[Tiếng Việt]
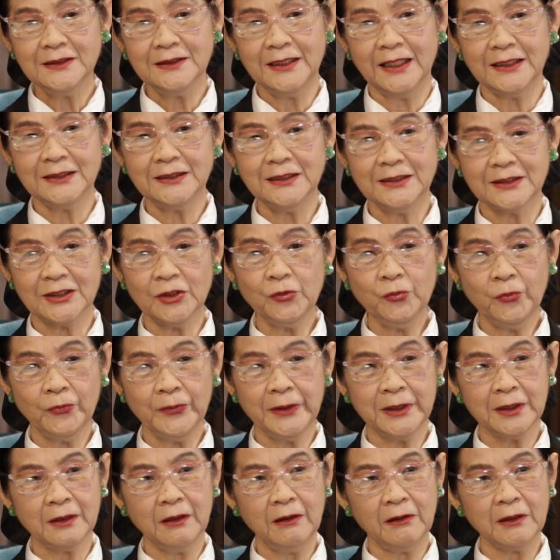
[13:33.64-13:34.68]
như vậy thì cái
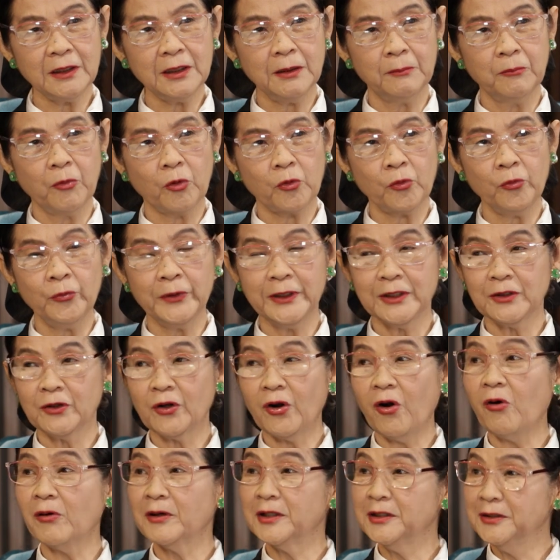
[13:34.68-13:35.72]
quyền đó là một quyền
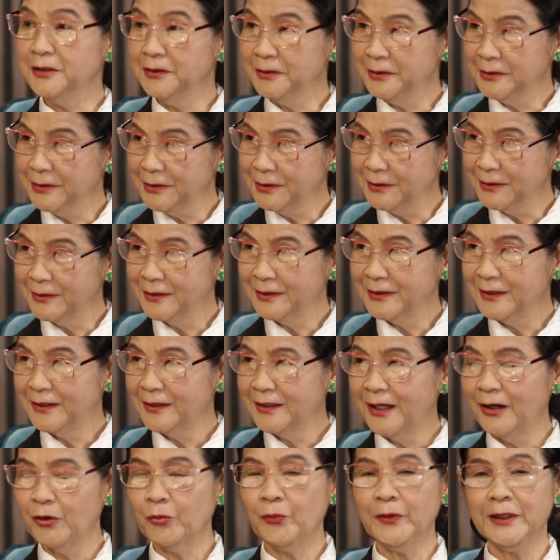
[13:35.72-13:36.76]
con người à.
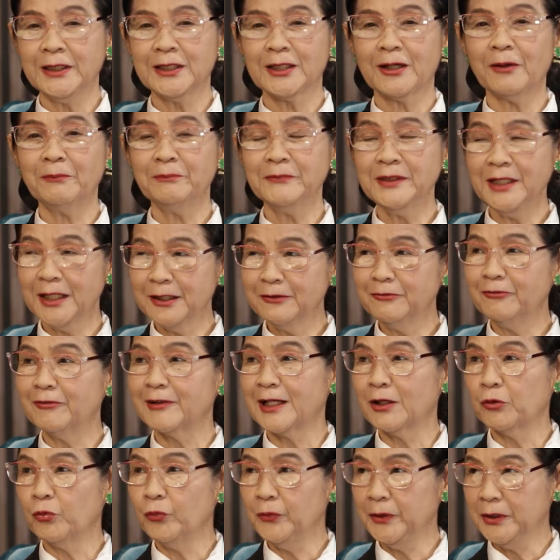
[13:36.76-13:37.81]
quyền công dân và
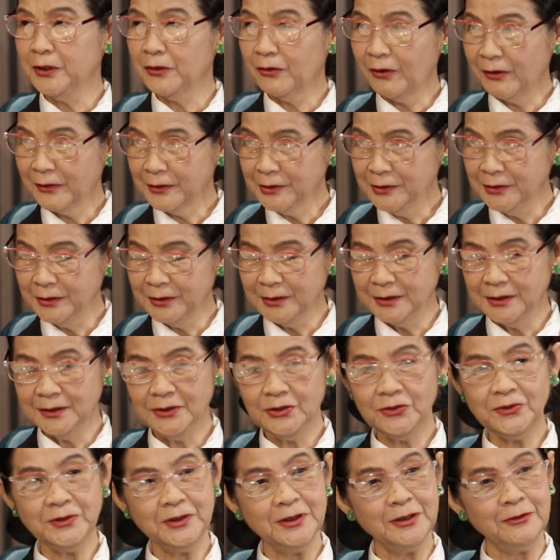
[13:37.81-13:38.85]
là quyền con người
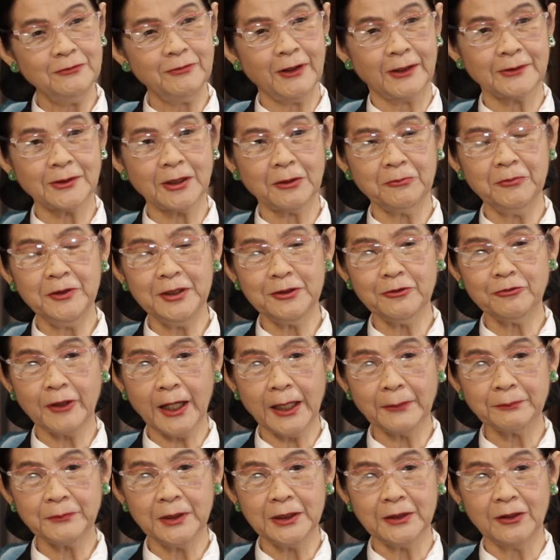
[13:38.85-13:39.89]
nếu đưa vào trong hiến
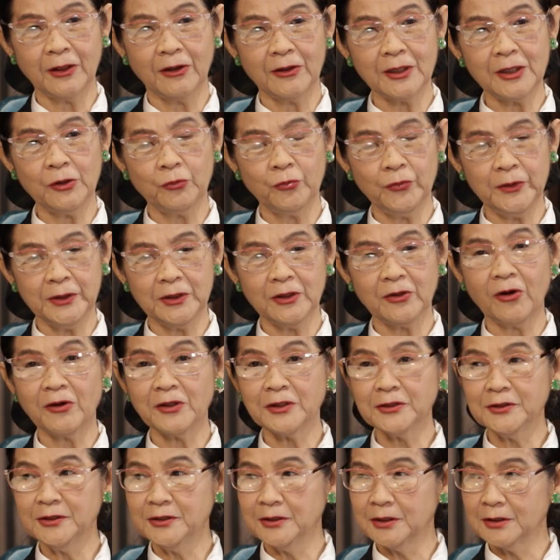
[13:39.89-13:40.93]
pháp thì gọi là quyền
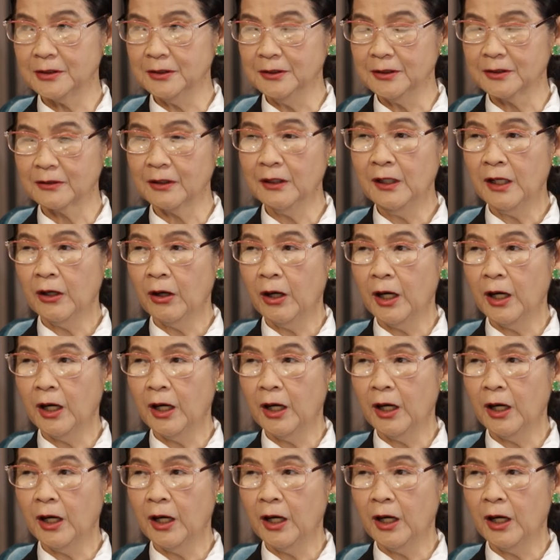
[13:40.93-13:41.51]
con người được